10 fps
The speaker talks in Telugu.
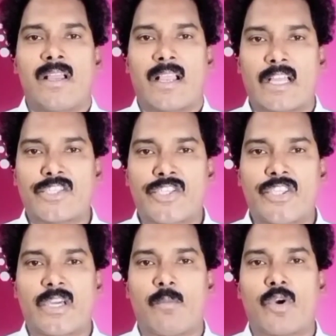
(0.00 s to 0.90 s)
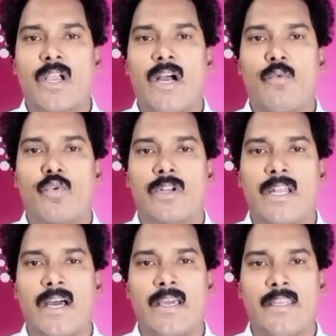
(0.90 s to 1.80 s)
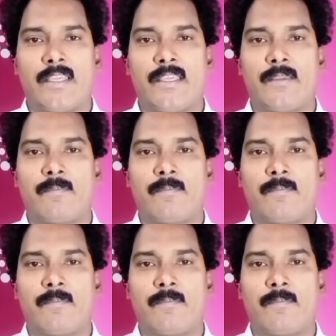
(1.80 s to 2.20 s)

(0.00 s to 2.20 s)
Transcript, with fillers: ఖచ్చితముగా ఉండాలి